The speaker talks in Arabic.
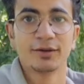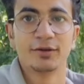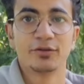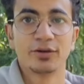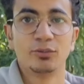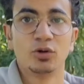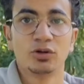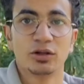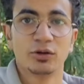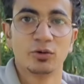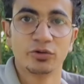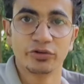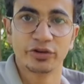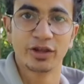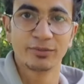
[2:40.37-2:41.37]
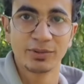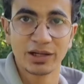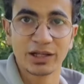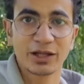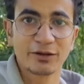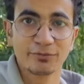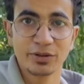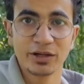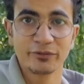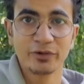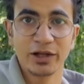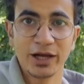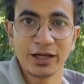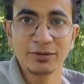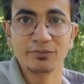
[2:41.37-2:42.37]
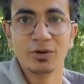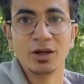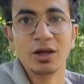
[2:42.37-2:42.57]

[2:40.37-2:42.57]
زي ما قلت هي انثى بالغه كبيره في الحجم